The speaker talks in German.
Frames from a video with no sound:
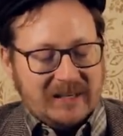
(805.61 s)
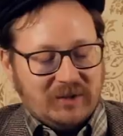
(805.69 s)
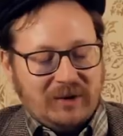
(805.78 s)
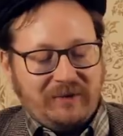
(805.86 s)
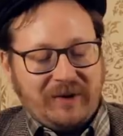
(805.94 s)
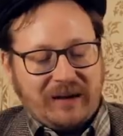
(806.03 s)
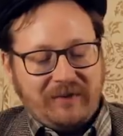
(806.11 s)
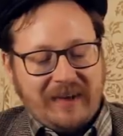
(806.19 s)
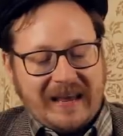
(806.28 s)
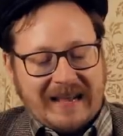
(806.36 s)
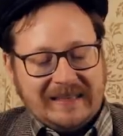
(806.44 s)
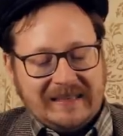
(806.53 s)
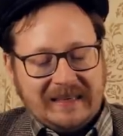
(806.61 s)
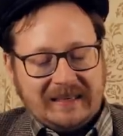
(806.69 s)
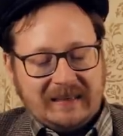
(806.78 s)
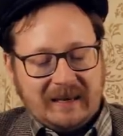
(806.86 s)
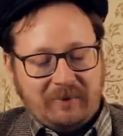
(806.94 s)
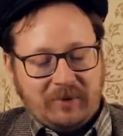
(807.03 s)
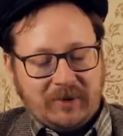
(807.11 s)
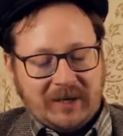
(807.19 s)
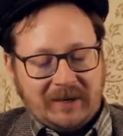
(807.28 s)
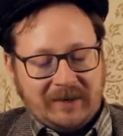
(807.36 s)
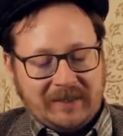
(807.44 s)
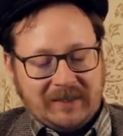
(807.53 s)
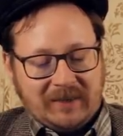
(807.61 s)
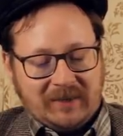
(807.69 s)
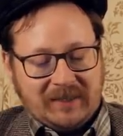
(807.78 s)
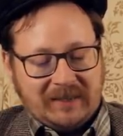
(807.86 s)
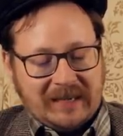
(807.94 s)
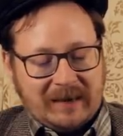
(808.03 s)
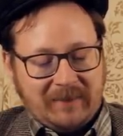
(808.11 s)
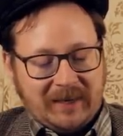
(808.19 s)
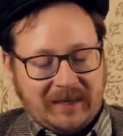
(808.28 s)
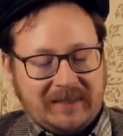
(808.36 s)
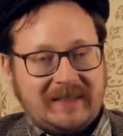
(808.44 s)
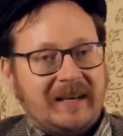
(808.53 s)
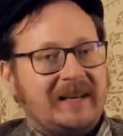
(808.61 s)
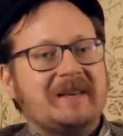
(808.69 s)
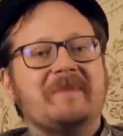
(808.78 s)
So die verqueren Ansichten der Protagonisten aus der damaligen Zeit.